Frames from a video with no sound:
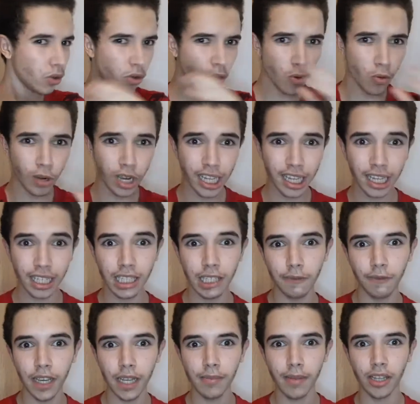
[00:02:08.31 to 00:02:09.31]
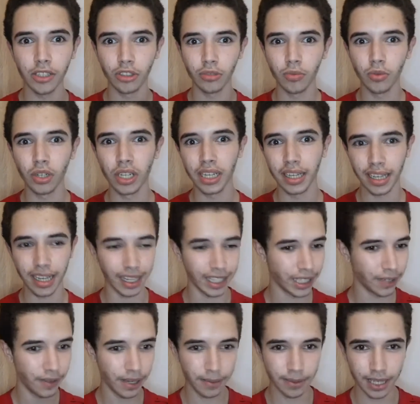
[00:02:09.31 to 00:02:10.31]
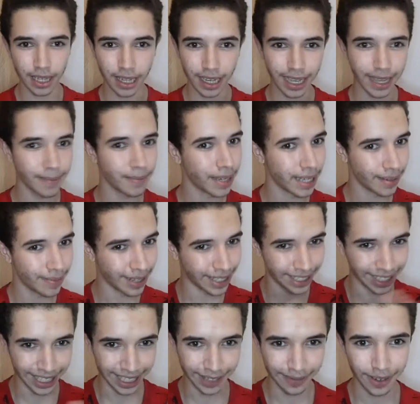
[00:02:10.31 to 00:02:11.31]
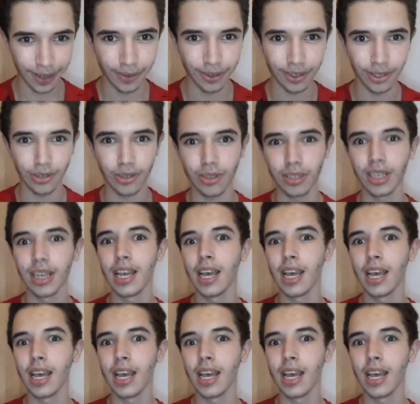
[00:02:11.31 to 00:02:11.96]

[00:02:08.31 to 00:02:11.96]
وكل احتفال مع الجمهور هذاك احتفال صراحة باهي برشا احتفال فينيسيوس